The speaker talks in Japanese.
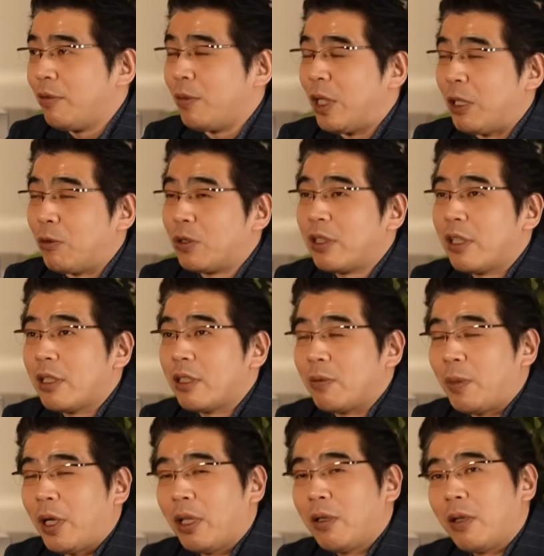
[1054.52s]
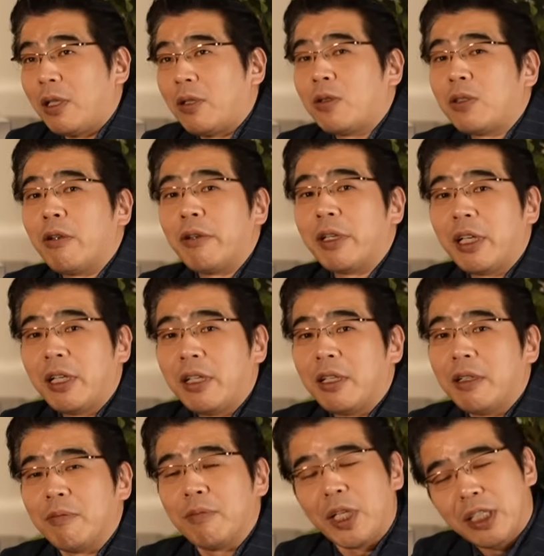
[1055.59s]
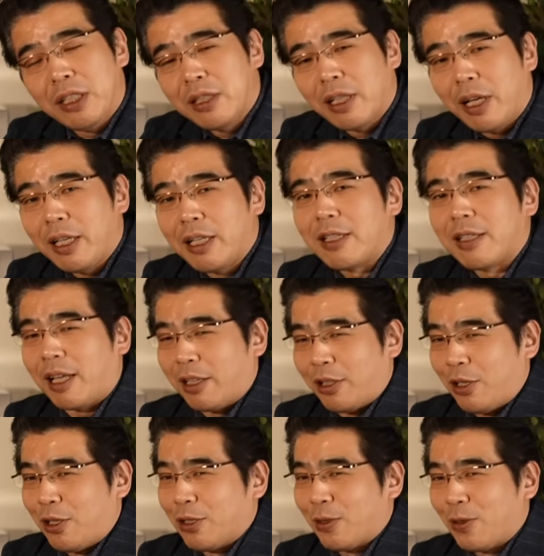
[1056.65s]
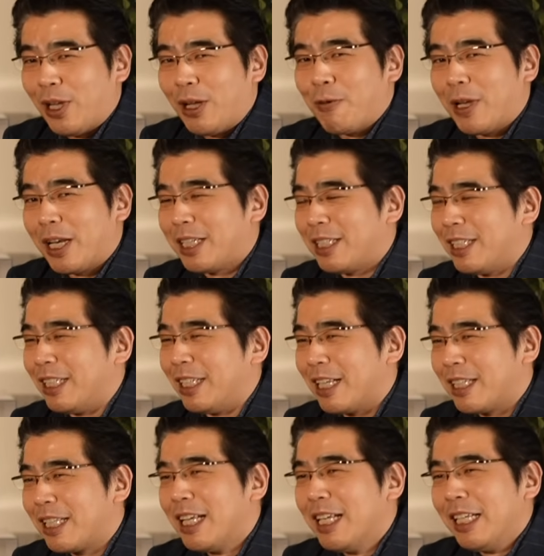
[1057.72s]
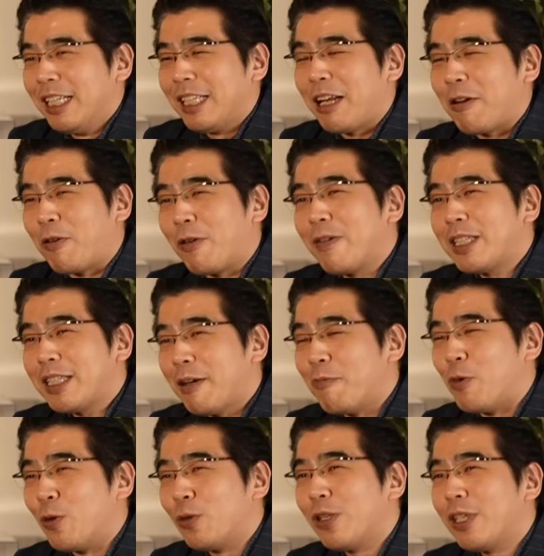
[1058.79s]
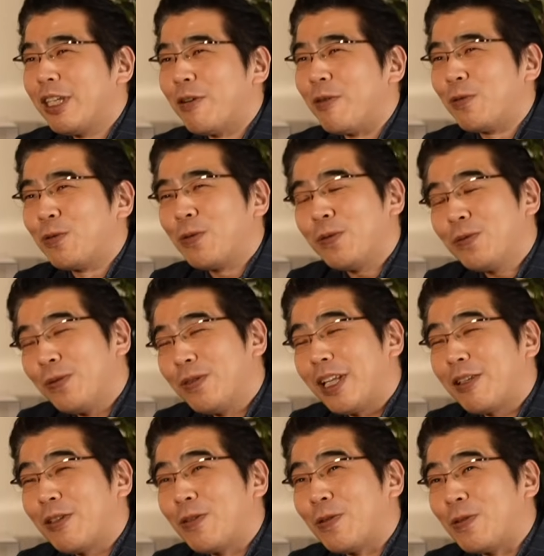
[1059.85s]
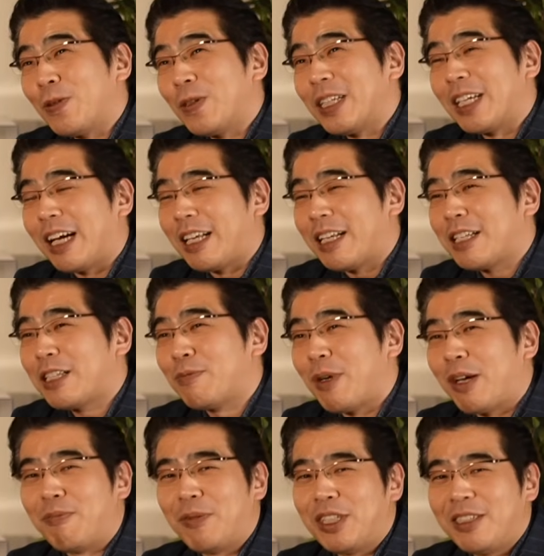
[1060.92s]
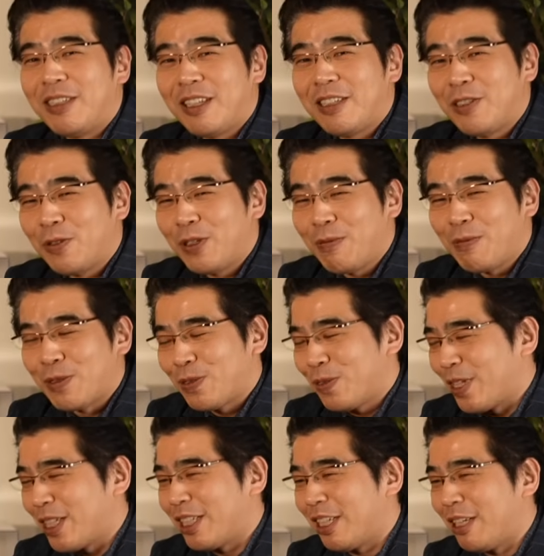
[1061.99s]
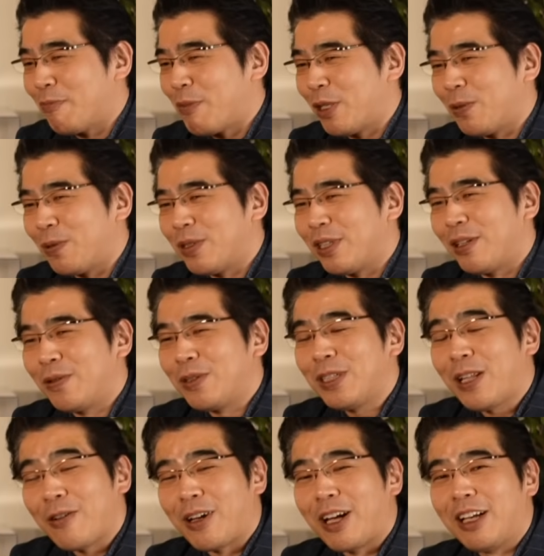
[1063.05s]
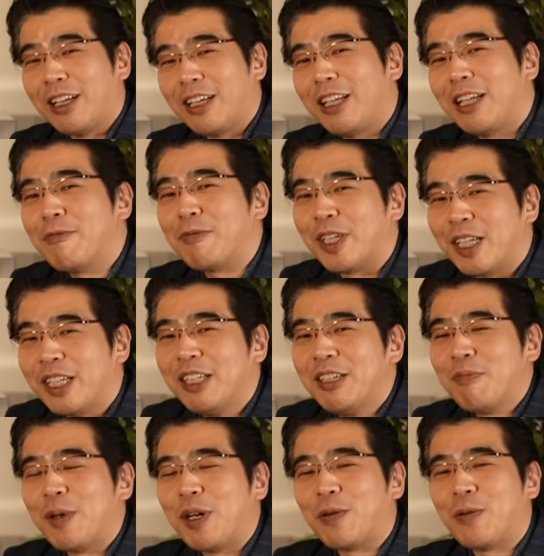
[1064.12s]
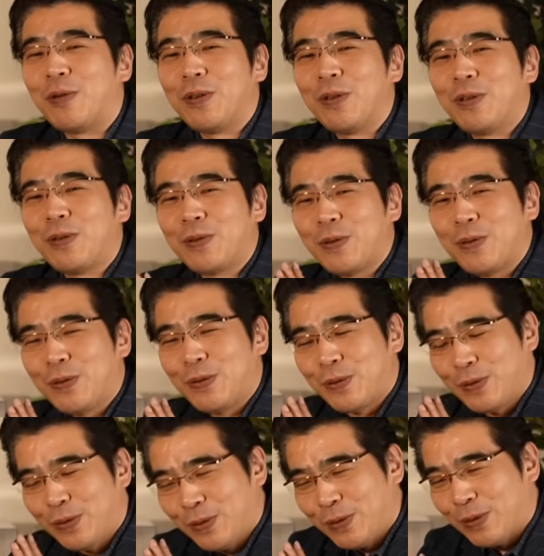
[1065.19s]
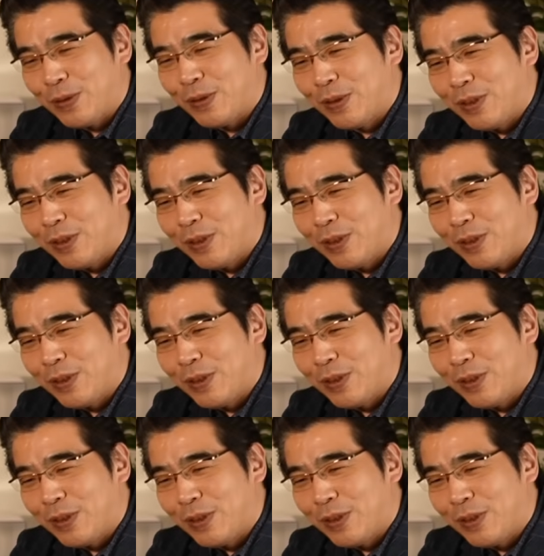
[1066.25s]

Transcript: まあ、お付き合いするパートナーとしてはねまあいいんじゃないですかっていうそんなお話ですただこれはさもう本当に男と女ということに限らず、まあ、ビジネス上でもそうだし、まあ、同性同士での関係でもね、まあ、こういうことを